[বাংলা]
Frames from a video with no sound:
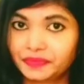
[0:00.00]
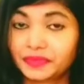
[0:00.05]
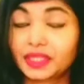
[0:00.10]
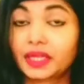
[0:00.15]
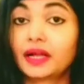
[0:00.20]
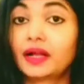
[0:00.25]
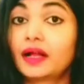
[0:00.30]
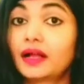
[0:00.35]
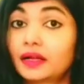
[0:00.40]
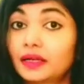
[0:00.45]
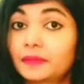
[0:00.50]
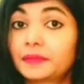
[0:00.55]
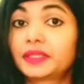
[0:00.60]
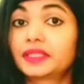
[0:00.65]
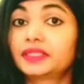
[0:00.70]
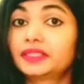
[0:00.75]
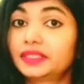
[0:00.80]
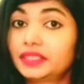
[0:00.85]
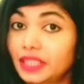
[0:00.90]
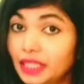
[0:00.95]
আর হ্যাঁ
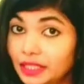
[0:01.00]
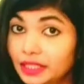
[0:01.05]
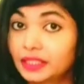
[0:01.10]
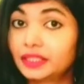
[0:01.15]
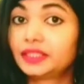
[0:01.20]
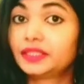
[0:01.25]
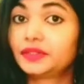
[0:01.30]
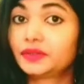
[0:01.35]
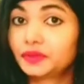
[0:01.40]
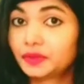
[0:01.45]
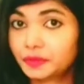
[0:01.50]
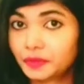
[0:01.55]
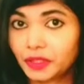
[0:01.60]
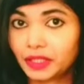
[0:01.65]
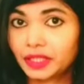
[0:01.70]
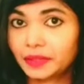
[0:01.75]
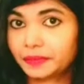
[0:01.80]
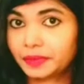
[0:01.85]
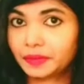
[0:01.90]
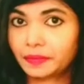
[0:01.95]
আমার এই চ্যানেল
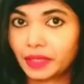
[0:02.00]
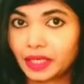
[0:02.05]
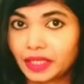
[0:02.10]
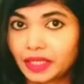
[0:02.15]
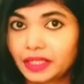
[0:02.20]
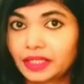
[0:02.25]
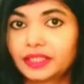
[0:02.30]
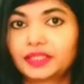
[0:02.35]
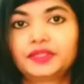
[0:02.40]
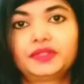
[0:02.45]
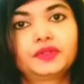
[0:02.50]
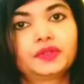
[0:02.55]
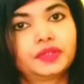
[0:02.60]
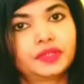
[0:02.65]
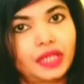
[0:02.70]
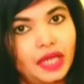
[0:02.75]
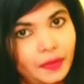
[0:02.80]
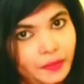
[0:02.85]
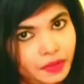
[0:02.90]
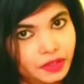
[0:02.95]
ইউজফুল টিপস বাংলাকে
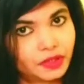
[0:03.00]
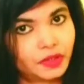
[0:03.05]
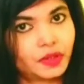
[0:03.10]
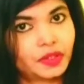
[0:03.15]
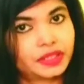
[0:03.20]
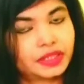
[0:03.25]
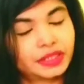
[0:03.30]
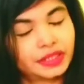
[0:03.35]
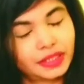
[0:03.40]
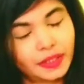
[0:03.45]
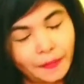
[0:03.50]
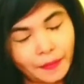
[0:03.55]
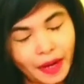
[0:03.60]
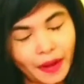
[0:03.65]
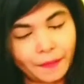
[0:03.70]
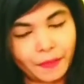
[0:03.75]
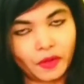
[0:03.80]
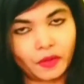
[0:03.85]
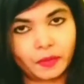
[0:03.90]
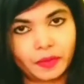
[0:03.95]
কিন্তু অবশ্যই করে
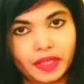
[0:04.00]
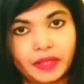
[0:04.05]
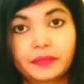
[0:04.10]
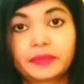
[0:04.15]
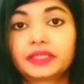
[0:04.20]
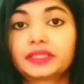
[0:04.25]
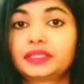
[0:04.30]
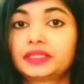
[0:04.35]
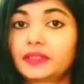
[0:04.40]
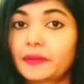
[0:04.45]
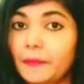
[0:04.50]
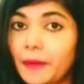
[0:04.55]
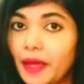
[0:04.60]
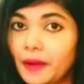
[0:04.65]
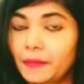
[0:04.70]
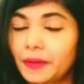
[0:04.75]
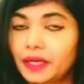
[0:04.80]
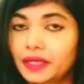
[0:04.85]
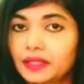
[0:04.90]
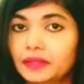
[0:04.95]
সাবস্ক্রাইব করবেন এবং
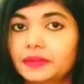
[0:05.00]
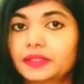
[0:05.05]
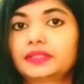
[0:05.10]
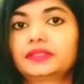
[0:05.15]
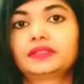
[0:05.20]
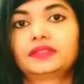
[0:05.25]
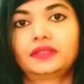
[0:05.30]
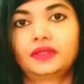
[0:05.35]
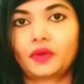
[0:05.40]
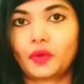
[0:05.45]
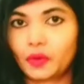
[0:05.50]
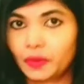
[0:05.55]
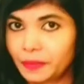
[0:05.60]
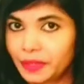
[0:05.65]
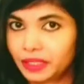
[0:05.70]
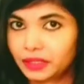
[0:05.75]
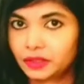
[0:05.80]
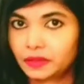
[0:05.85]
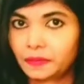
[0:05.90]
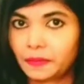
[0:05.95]
সাবস্ক্রাইব বাটনের পাশে
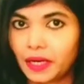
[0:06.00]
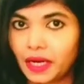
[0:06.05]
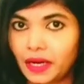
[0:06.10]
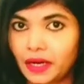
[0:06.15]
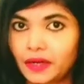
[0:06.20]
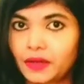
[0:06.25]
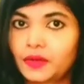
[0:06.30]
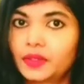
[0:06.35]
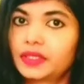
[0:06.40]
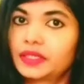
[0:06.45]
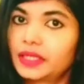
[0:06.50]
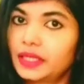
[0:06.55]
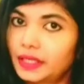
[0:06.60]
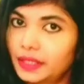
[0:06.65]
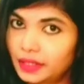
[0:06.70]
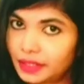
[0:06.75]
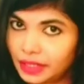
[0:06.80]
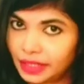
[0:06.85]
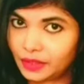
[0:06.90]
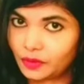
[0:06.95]
নোটিফিকেশন বেল আইকনটিতে
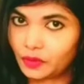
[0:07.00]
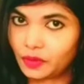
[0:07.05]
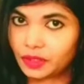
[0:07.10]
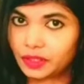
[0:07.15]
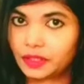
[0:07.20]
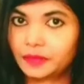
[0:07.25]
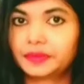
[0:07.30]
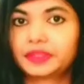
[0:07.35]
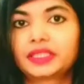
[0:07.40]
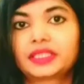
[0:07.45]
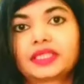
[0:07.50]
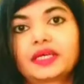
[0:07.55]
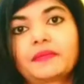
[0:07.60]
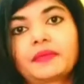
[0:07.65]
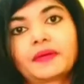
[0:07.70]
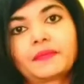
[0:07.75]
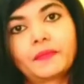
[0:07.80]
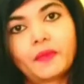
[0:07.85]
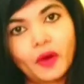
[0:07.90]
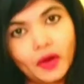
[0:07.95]
ক্লিক করে দেবেন যাতে
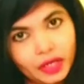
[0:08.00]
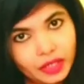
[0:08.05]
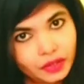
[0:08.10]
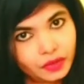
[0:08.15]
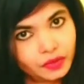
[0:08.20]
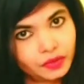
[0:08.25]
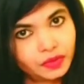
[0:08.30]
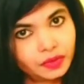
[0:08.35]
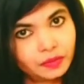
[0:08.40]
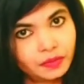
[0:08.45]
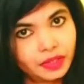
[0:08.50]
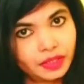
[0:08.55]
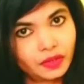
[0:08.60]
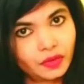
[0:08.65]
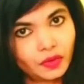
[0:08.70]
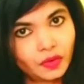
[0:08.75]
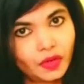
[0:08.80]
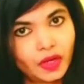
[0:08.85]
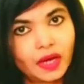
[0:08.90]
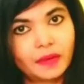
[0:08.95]
আমার পরে নতুন
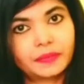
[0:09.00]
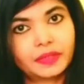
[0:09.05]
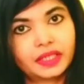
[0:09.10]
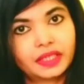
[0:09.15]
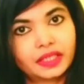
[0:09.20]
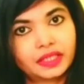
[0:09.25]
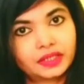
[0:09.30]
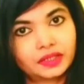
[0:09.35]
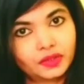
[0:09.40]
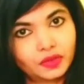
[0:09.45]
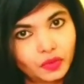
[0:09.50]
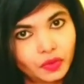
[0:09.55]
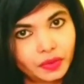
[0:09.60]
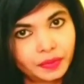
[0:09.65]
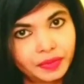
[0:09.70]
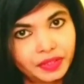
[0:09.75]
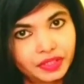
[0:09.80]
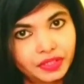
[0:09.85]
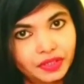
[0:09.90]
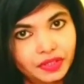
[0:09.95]
ভিডিওগুলো আপনাদের কাছে
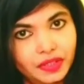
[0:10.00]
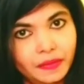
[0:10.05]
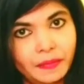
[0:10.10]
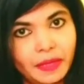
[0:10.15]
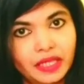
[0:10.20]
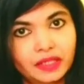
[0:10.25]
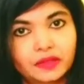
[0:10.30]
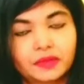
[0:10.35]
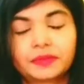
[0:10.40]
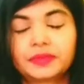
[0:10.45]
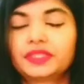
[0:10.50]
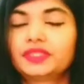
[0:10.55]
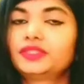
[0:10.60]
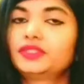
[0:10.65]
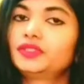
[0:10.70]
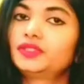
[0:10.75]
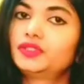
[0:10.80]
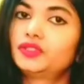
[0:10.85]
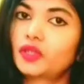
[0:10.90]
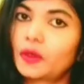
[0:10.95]
নোটিফিকেশনের
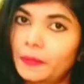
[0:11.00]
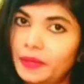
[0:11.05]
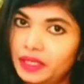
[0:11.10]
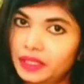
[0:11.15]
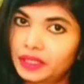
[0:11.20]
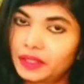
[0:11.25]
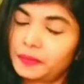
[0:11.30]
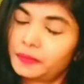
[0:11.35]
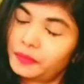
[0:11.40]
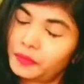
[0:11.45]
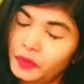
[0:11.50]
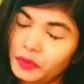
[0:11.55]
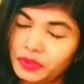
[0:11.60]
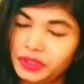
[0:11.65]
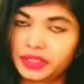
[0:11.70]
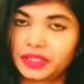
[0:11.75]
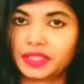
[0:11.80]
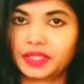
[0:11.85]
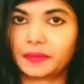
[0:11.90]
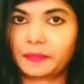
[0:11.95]
মাধ্যমে সবার আগে
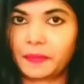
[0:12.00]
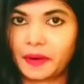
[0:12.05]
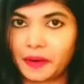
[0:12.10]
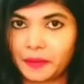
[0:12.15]
পৌঁছে যেতে